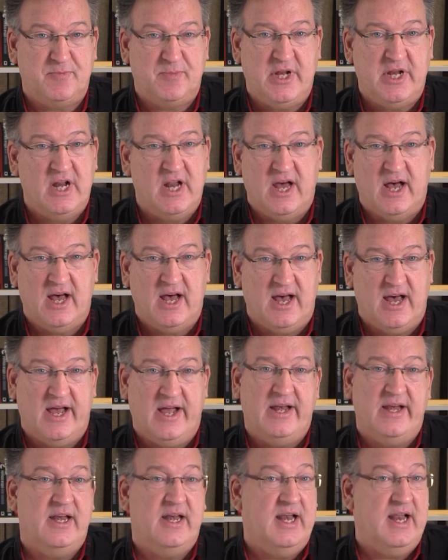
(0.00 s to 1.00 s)
Spieler
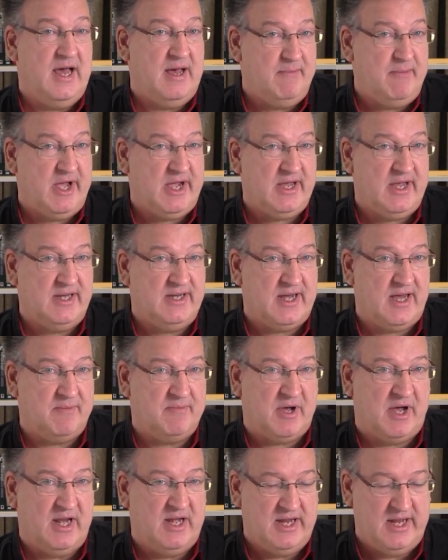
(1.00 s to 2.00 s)
ein Lama
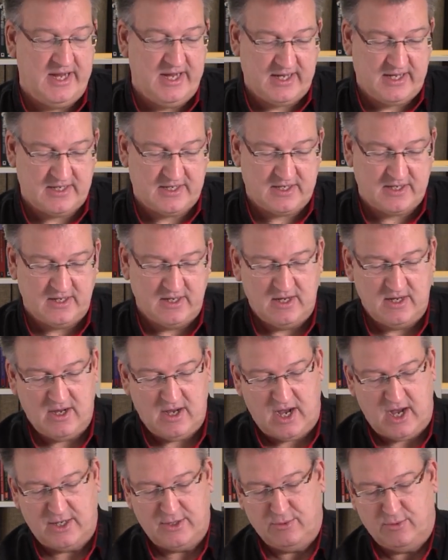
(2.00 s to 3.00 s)
Kadabra legt,
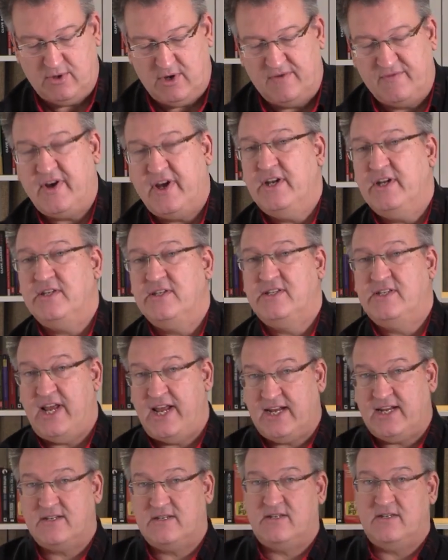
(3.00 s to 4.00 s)
also auf eine
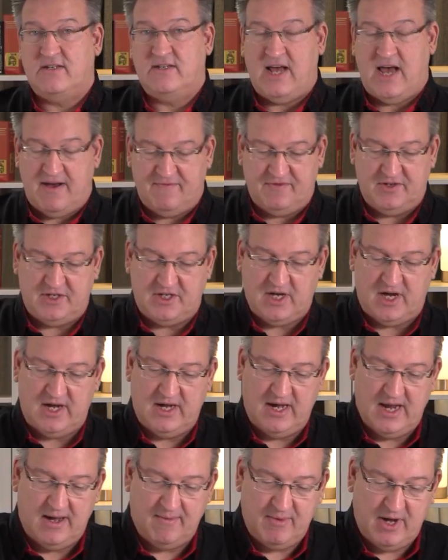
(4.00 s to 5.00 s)
6 darf ich ja
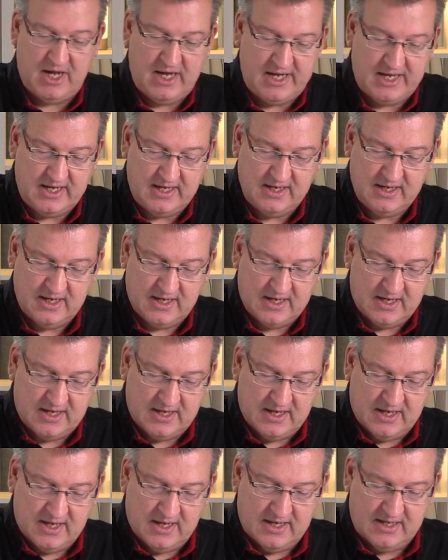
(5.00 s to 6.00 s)
ein Lama legen,
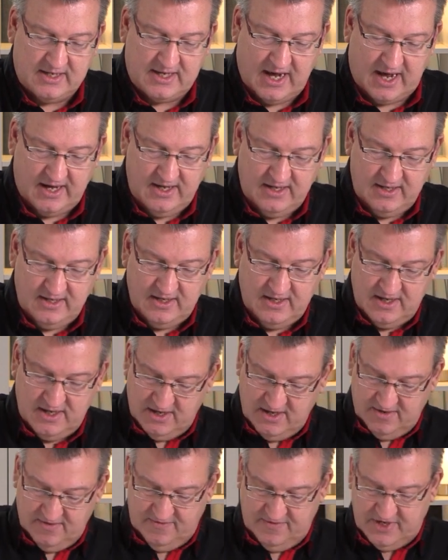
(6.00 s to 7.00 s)
dann
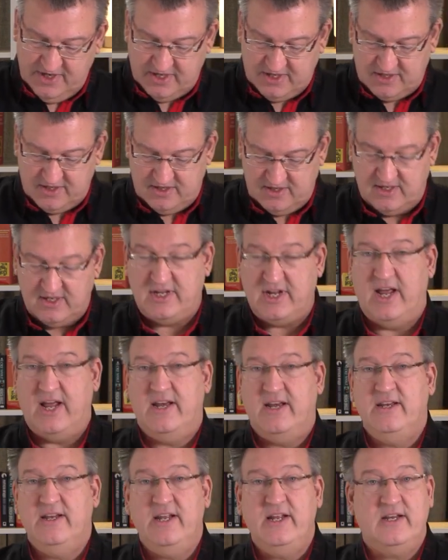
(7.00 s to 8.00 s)
wird
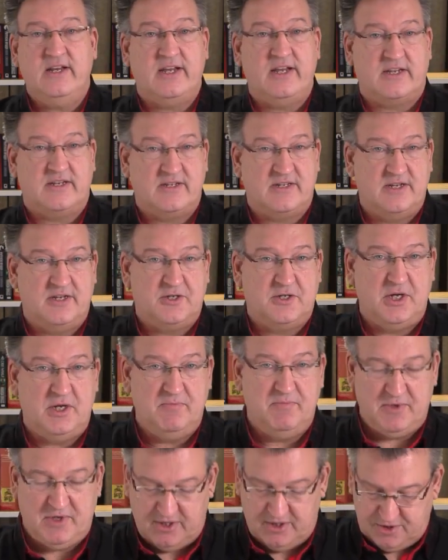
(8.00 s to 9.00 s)
der niedrigste
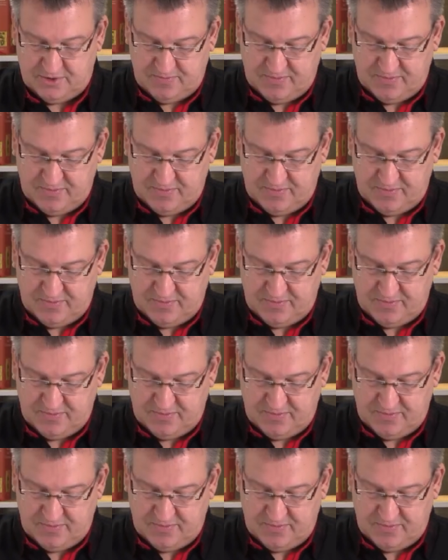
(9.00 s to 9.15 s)
Chip des